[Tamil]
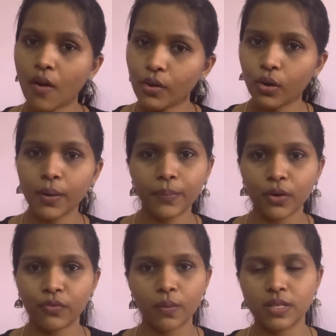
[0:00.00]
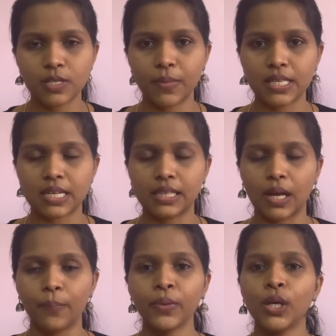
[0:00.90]
அவங்களோட பெர்ஃபார்மன்ஸ்
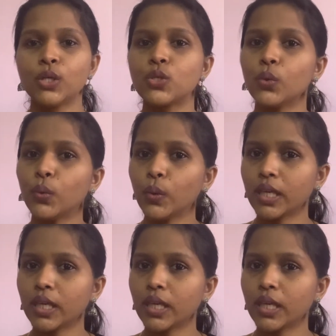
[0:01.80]
பேஸில் தான் ஸோ